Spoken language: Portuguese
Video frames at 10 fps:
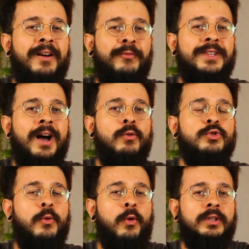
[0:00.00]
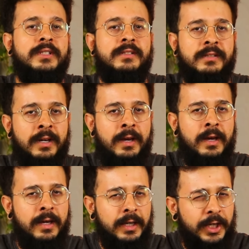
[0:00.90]
e afinal de contas,
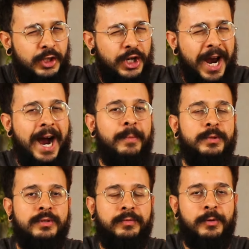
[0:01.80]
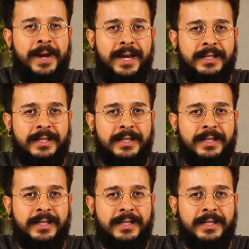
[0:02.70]
que diabo de filme é